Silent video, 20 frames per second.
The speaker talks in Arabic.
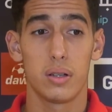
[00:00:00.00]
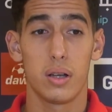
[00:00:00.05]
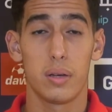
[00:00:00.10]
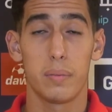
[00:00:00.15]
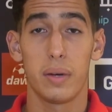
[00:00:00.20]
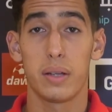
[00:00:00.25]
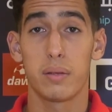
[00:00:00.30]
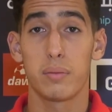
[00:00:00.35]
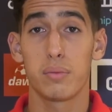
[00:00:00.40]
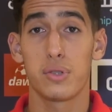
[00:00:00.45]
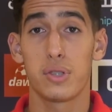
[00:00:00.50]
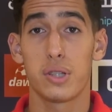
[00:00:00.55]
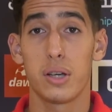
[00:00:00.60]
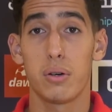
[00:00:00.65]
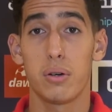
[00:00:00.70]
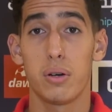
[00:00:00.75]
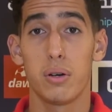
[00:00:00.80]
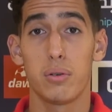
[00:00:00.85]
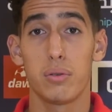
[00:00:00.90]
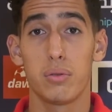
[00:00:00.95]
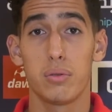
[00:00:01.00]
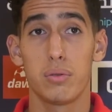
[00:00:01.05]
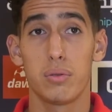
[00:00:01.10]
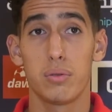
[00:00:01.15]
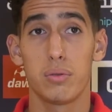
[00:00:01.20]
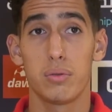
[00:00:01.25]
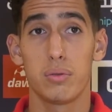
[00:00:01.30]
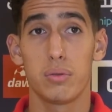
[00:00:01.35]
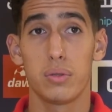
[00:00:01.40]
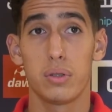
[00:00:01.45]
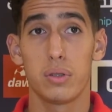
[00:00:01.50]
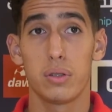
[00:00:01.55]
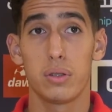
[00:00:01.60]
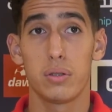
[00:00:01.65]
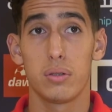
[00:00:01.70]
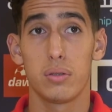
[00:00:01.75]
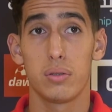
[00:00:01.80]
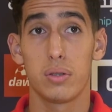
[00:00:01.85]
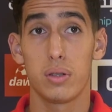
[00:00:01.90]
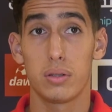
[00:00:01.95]
ابعد مستوى
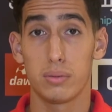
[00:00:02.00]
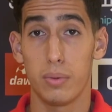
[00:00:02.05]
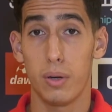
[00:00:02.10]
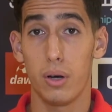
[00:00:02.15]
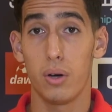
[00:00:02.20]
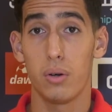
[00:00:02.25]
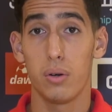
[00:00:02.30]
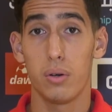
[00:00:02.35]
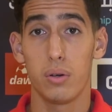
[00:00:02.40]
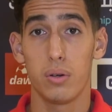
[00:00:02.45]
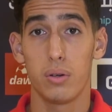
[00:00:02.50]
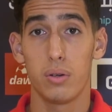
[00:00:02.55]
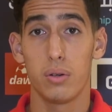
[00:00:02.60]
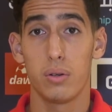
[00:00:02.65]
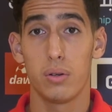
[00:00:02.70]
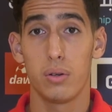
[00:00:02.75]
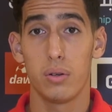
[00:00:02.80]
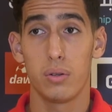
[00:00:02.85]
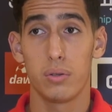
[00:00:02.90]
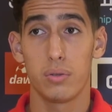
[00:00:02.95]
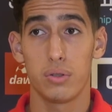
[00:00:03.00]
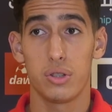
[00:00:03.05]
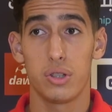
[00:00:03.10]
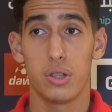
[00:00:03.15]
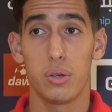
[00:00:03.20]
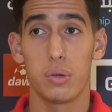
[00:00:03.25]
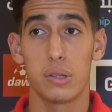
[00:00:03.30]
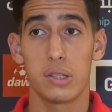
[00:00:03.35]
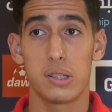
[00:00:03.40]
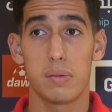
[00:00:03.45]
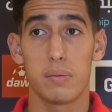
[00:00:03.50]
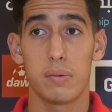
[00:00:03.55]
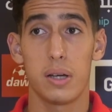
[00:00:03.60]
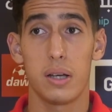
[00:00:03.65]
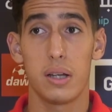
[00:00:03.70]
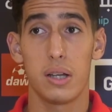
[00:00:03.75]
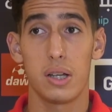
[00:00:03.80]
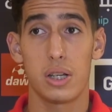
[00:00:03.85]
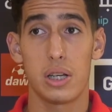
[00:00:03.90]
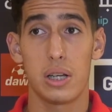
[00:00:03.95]
ونربحوا نديوها زعما
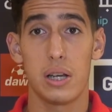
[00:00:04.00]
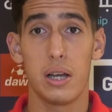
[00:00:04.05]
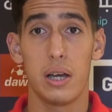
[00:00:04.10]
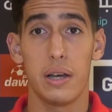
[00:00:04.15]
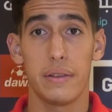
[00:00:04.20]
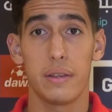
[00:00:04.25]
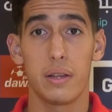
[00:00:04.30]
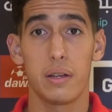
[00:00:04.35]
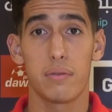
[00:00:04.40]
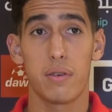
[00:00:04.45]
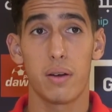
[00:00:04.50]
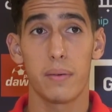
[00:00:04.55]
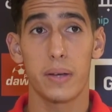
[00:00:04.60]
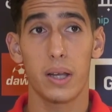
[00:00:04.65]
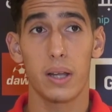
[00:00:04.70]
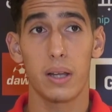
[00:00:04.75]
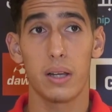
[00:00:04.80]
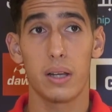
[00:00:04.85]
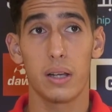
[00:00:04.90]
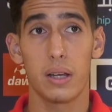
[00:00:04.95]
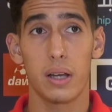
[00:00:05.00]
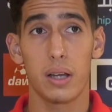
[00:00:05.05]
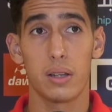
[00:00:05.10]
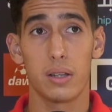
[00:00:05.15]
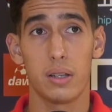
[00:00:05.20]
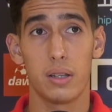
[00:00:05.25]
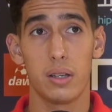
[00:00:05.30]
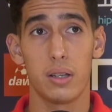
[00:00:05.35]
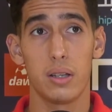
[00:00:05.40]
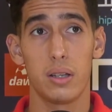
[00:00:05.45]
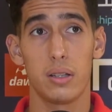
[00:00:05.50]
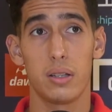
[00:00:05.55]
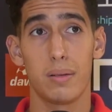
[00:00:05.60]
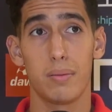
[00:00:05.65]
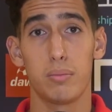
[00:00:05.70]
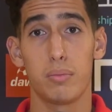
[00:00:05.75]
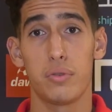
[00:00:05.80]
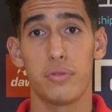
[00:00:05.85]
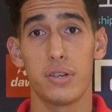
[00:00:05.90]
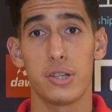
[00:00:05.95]
علاش لا عندنا الفريق اللي قد يدير
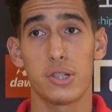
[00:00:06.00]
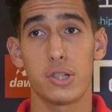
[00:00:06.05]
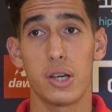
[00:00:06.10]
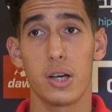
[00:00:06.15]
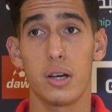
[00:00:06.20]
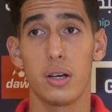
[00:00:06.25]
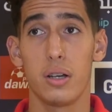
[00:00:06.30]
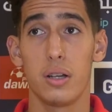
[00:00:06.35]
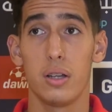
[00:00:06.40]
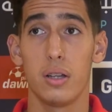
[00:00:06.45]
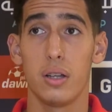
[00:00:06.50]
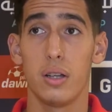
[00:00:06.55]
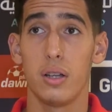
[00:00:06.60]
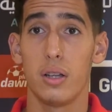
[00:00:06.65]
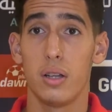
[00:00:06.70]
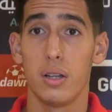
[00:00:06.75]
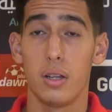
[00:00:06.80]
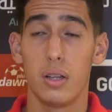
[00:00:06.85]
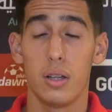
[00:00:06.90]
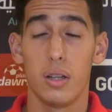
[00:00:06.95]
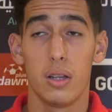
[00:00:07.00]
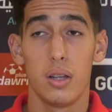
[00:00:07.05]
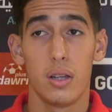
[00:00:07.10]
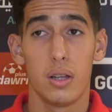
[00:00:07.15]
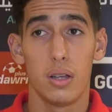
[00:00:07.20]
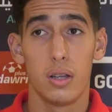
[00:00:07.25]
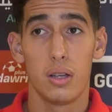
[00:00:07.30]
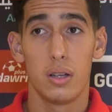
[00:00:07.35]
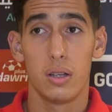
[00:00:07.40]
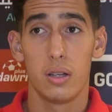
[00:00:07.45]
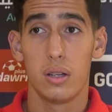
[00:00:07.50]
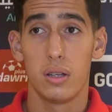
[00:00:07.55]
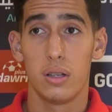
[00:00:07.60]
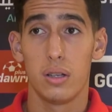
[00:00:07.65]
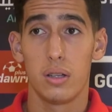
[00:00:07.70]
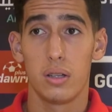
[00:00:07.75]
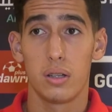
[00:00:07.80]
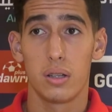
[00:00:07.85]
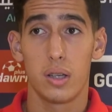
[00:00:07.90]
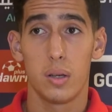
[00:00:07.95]
مفاجاه
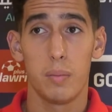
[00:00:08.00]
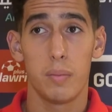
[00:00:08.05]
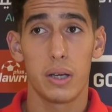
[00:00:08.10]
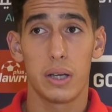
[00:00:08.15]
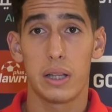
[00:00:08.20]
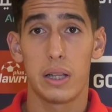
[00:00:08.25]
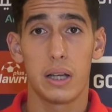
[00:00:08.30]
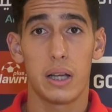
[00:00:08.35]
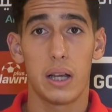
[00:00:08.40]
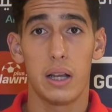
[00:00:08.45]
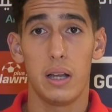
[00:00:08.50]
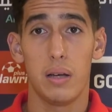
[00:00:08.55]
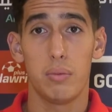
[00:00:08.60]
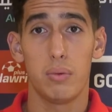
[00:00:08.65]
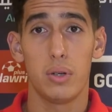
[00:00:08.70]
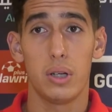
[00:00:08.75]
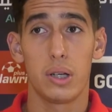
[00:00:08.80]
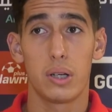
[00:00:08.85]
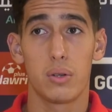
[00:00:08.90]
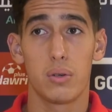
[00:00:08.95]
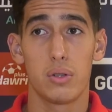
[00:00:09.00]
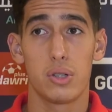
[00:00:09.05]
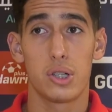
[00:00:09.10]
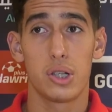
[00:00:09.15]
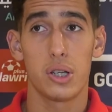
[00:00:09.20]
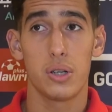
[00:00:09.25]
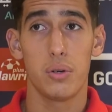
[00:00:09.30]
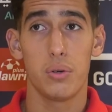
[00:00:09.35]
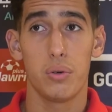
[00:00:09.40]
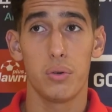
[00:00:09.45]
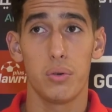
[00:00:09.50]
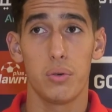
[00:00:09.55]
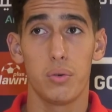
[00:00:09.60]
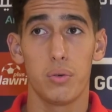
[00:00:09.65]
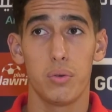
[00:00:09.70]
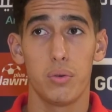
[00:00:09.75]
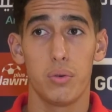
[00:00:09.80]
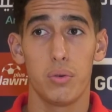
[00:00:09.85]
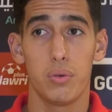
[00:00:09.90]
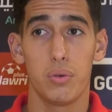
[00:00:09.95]
آه، كما قلت لك كنلعبوا على كل شيء
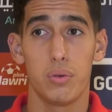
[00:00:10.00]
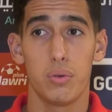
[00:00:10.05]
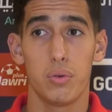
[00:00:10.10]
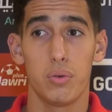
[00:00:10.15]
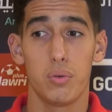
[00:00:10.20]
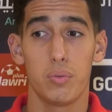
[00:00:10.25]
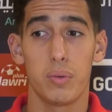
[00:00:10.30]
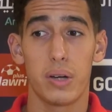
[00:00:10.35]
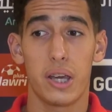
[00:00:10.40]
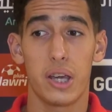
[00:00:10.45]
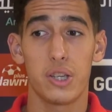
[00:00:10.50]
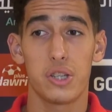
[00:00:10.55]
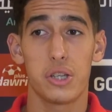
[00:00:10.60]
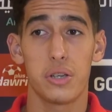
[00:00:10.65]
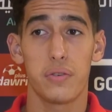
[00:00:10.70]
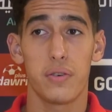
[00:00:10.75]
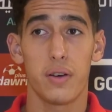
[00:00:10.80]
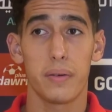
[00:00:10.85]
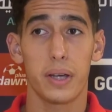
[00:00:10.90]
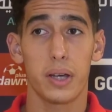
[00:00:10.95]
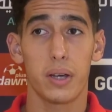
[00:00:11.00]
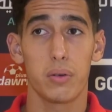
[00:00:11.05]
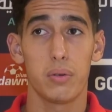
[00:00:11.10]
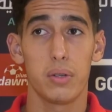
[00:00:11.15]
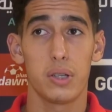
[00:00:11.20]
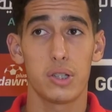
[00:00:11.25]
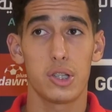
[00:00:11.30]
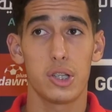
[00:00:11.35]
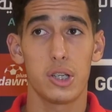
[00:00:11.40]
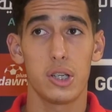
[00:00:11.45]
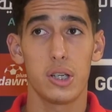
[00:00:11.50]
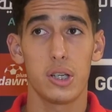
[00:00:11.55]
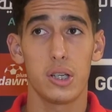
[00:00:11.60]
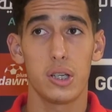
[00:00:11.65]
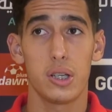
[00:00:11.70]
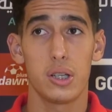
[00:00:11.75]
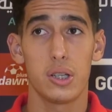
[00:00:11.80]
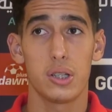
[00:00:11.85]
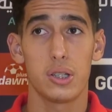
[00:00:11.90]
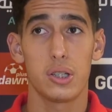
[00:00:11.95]
وما كاينش شي فريق ولا
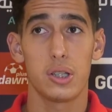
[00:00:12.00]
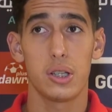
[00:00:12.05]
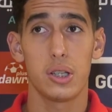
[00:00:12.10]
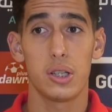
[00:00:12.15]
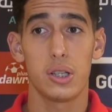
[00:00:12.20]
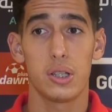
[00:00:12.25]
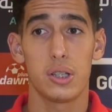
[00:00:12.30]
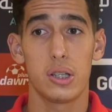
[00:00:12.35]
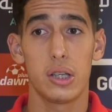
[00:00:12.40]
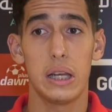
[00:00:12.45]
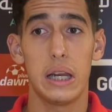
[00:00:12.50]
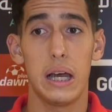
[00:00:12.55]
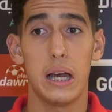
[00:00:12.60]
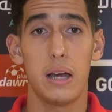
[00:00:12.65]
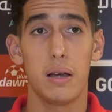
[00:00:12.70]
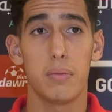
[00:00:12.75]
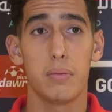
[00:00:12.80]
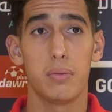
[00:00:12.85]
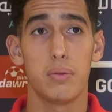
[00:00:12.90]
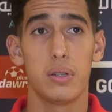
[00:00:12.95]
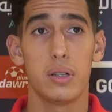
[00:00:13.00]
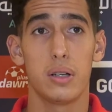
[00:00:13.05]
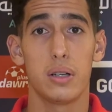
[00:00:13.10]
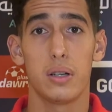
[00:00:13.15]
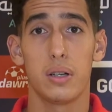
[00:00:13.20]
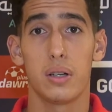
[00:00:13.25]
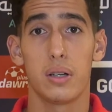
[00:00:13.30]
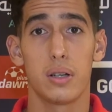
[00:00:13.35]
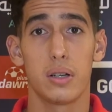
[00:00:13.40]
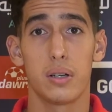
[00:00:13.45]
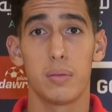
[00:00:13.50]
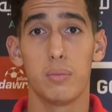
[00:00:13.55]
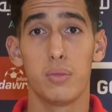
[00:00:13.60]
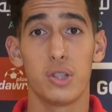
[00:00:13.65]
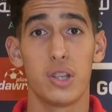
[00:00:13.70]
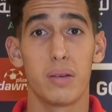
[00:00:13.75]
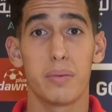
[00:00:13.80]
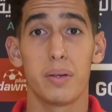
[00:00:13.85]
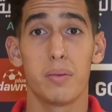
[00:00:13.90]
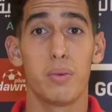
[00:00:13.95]
شي شي شي لعاب ولا
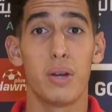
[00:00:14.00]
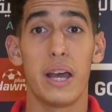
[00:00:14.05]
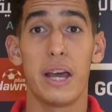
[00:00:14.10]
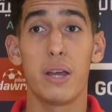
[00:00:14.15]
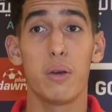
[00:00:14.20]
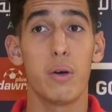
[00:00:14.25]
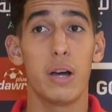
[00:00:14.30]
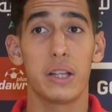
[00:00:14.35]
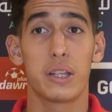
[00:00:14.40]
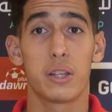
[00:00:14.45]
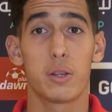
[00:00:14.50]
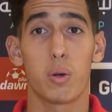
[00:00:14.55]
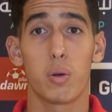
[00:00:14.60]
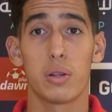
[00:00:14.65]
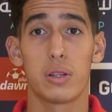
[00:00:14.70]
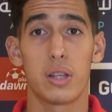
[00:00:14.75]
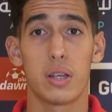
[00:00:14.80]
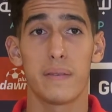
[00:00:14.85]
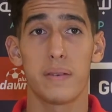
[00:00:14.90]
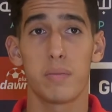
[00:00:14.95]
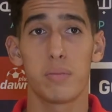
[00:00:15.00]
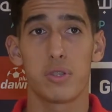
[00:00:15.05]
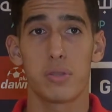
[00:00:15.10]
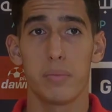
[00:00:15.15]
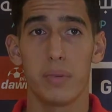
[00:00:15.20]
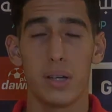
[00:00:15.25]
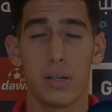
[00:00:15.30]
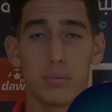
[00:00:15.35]
مدرب ولا اي واحد كيدخل التيران باش ما